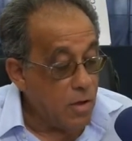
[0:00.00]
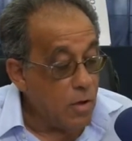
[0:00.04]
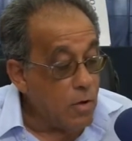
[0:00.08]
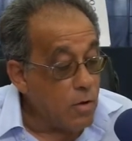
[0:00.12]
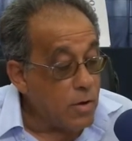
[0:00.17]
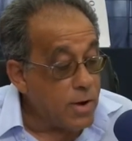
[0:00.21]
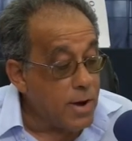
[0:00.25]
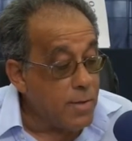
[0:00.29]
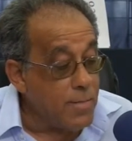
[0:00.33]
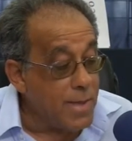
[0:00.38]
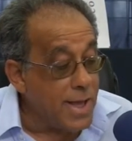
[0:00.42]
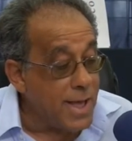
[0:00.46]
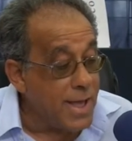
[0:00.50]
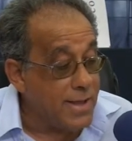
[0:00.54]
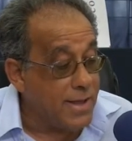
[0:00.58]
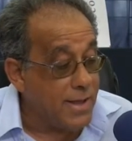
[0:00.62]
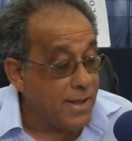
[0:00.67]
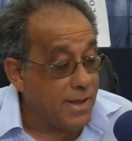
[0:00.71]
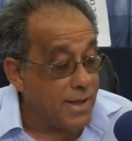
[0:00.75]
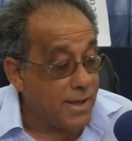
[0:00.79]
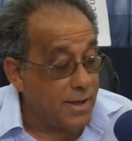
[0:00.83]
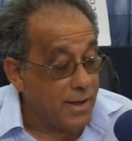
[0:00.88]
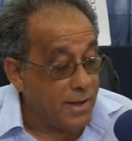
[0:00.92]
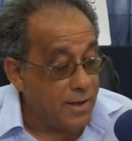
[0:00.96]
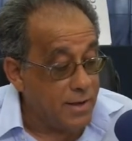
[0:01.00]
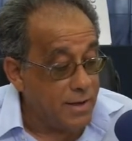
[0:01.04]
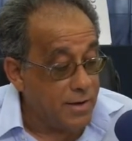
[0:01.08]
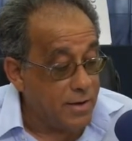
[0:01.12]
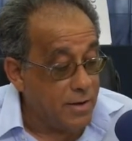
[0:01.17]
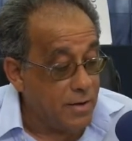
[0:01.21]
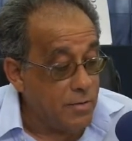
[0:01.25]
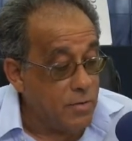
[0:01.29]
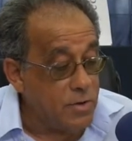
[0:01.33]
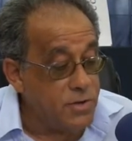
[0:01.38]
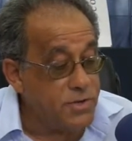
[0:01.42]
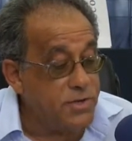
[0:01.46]
Oramai
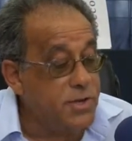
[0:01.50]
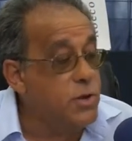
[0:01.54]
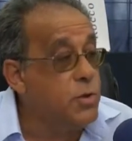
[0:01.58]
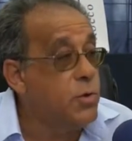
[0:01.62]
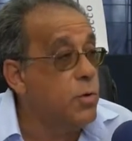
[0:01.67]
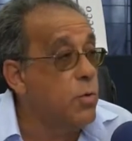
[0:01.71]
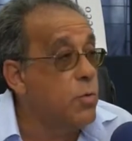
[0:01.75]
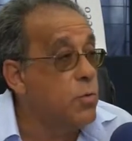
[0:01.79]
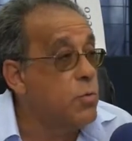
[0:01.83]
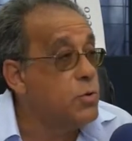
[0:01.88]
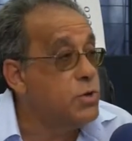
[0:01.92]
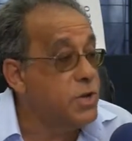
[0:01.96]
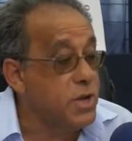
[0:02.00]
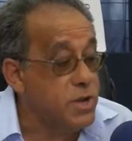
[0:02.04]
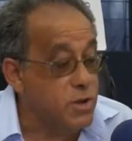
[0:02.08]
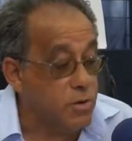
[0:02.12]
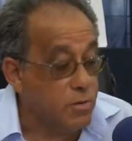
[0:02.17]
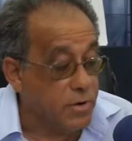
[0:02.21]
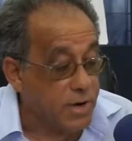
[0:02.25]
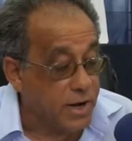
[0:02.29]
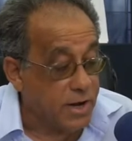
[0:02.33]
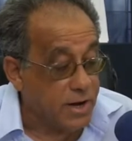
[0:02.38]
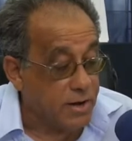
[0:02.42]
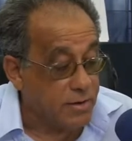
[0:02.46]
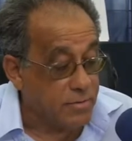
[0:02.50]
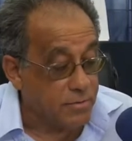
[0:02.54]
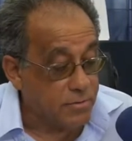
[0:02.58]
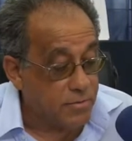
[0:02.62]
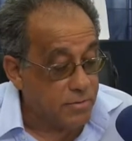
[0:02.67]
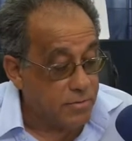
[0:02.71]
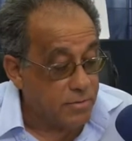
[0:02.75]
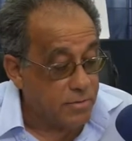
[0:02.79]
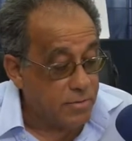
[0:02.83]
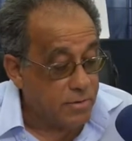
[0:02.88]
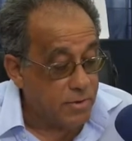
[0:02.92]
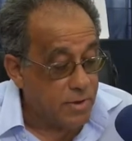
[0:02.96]
non si c'è uno signorino,
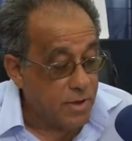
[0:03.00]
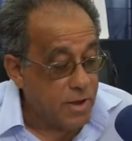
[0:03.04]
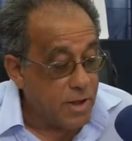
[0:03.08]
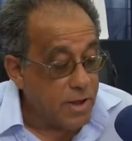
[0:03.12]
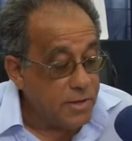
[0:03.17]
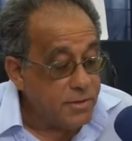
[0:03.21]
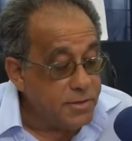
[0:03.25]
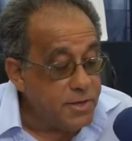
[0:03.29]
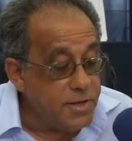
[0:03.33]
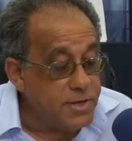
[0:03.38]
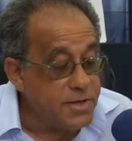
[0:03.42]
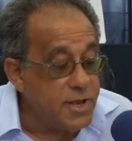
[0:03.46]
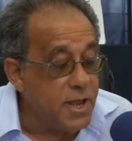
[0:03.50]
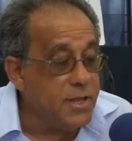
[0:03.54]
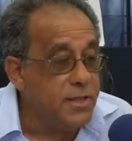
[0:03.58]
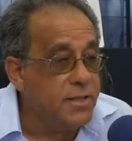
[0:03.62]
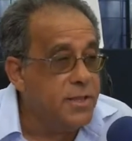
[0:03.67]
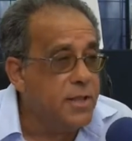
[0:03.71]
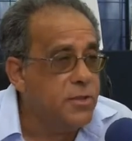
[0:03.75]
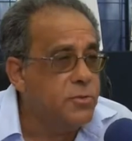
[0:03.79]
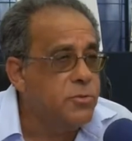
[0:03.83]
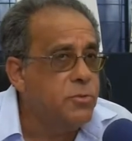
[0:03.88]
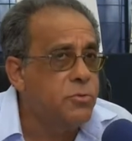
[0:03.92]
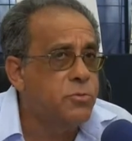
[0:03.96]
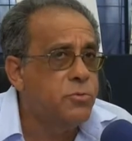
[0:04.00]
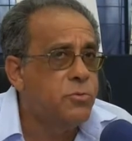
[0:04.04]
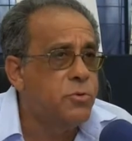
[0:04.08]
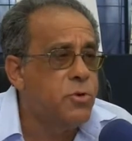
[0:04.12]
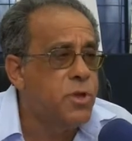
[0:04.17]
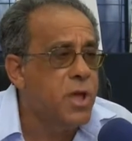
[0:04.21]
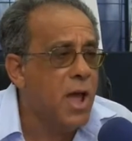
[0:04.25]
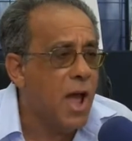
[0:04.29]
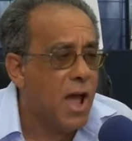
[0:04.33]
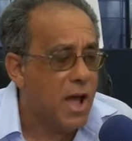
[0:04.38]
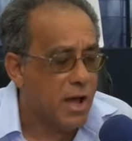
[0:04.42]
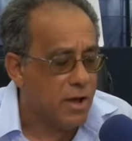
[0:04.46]
ti senti tutto
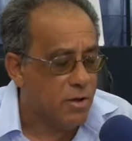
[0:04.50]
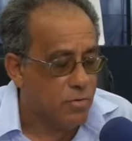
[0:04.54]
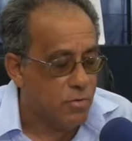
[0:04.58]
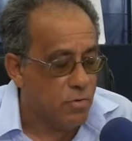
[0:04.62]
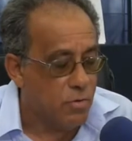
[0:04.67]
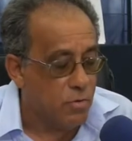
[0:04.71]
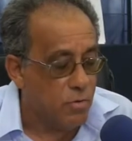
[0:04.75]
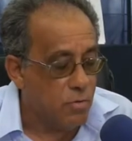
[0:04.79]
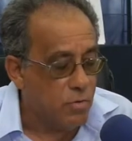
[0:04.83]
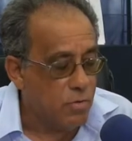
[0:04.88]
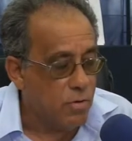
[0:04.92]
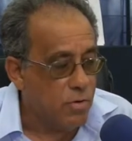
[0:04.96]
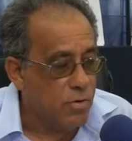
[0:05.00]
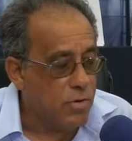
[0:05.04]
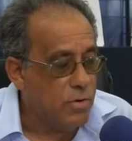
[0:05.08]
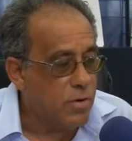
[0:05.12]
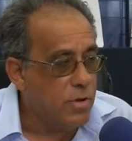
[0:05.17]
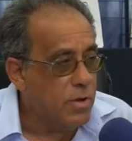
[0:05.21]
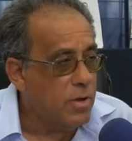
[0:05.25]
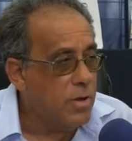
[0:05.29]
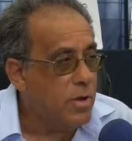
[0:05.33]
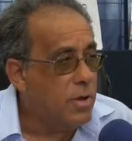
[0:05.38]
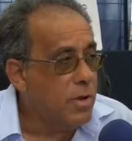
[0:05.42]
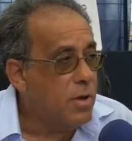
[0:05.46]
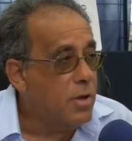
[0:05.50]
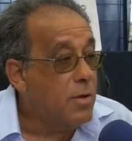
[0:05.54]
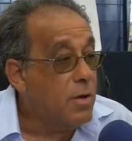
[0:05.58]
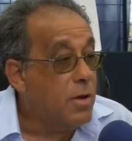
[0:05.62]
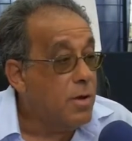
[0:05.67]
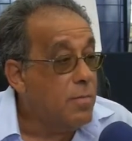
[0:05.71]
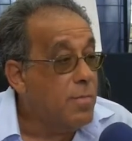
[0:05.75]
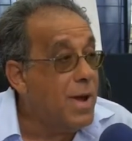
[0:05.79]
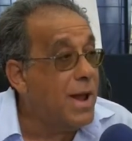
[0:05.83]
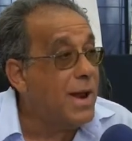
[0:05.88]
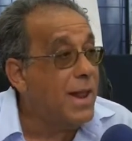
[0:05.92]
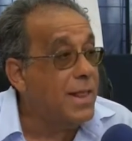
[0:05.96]
sciacco,
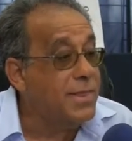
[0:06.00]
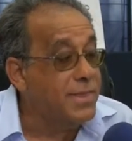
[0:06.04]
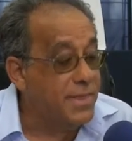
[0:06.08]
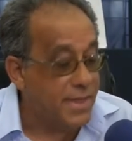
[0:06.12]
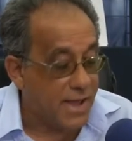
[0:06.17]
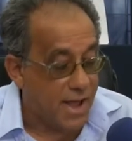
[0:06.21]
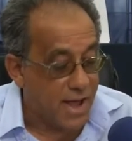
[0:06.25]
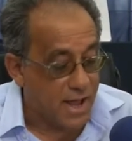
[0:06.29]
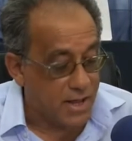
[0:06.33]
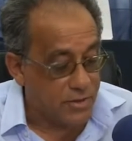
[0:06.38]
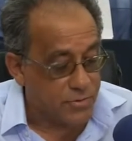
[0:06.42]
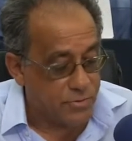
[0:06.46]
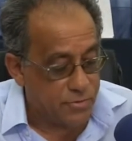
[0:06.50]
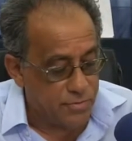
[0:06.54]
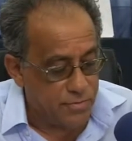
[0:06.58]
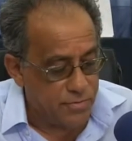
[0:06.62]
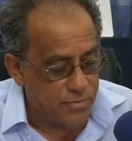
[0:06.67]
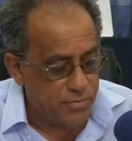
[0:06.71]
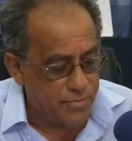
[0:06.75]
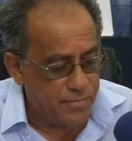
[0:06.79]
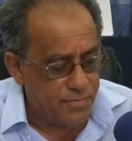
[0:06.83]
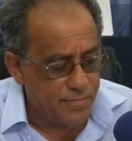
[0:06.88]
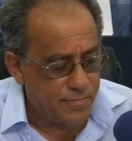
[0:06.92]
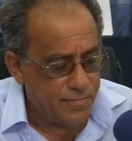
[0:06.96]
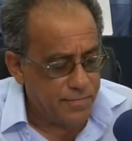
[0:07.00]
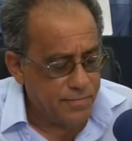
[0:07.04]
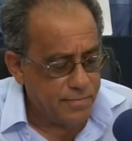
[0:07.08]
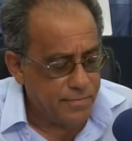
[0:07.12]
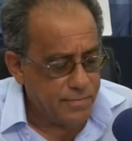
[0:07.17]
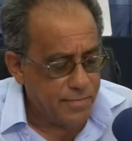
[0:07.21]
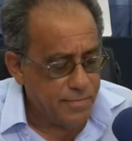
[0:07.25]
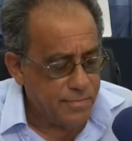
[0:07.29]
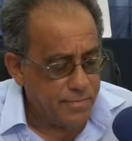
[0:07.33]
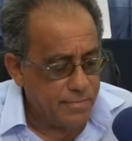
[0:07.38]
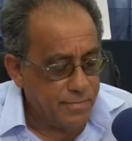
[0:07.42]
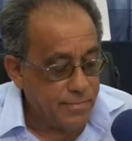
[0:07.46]
malandato.
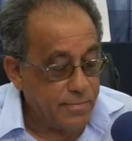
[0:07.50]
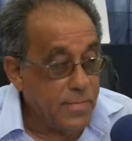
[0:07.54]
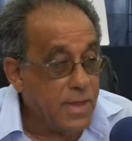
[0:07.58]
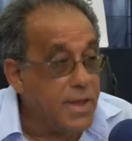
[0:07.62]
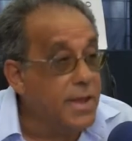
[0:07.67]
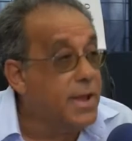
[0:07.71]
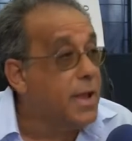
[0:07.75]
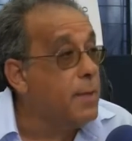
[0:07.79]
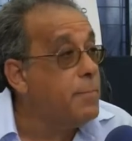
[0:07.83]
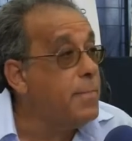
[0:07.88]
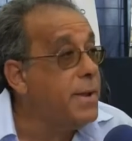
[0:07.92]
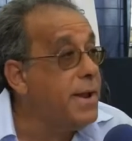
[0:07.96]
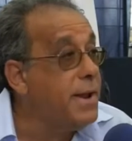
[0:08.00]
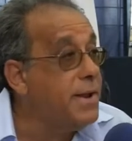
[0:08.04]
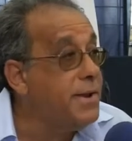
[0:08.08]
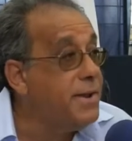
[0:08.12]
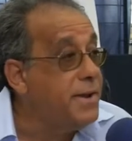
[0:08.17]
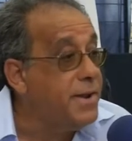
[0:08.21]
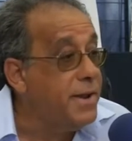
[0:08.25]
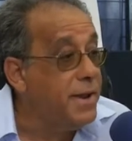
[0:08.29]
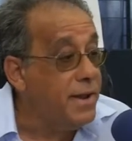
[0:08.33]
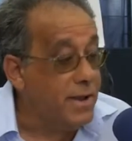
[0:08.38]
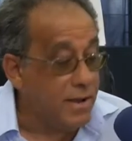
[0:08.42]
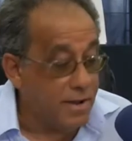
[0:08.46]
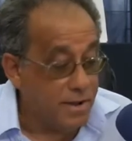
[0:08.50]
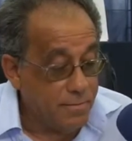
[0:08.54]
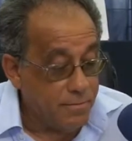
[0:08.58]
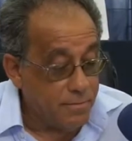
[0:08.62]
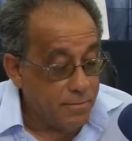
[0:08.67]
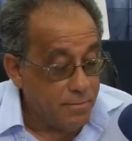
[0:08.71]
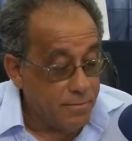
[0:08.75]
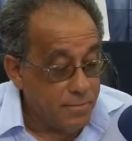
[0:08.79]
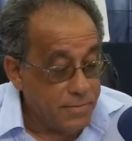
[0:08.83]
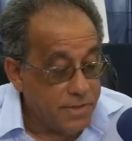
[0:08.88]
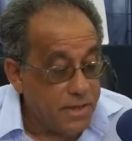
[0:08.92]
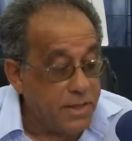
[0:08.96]
I capelli
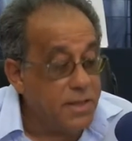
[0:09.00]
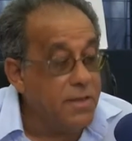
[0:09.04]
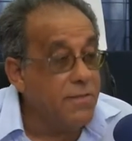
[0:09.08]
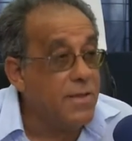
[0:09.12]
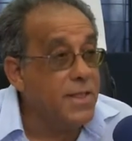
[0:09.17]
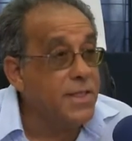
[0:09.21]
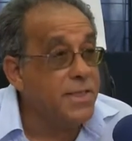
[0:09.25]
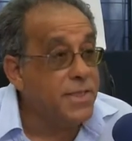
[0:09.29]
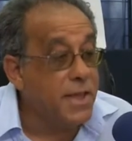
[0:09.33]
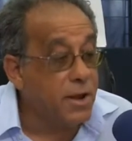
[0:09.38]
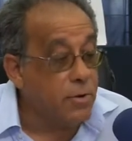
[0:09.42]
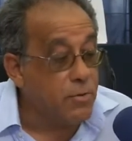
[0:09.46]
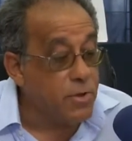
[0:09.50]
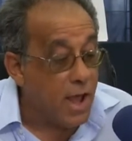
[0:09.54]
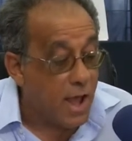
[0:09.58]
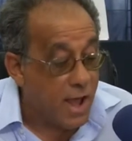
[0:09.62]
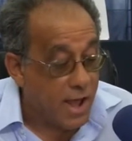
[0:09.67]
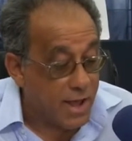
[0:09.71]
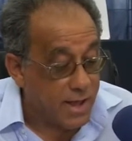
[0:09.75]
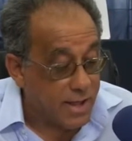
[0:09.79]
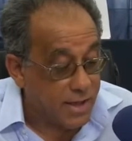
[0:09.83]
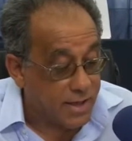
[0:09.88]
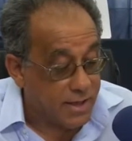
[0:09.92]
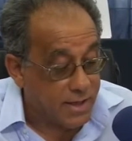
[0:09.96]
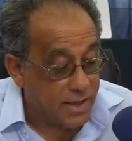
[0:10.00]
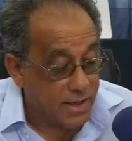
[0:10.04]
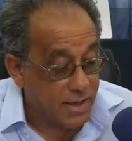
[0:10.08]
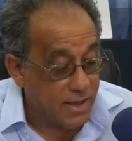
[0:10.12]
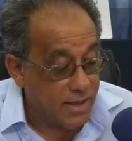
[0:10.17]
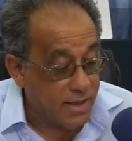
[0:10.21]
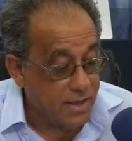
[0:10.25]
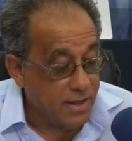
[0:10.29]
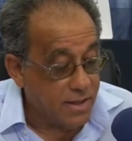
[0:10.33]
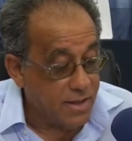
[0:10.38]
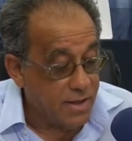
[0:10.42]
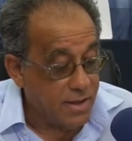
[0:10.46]
ti diventano
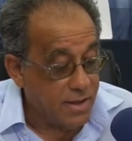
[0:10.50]
bianchi,